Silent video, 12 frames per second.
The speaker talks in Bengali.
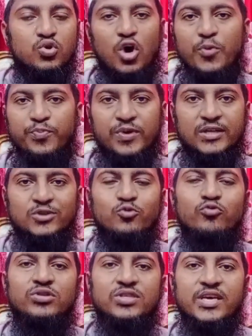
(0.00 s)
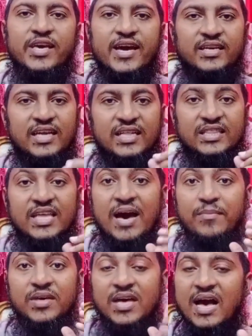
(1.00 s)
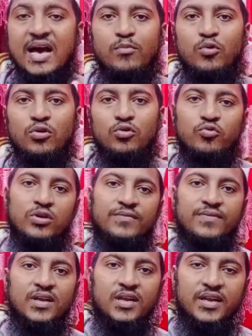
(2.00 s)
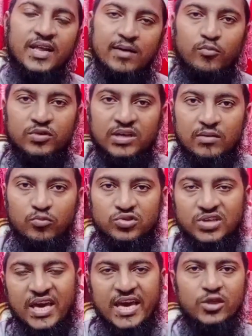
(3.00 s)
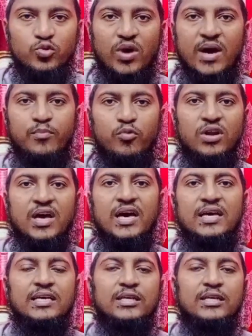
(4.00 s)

সব কিছুর চেয়ে একটা দামি আমল করে ফেললেন এমনটা বোঝে এই দোহা পড়া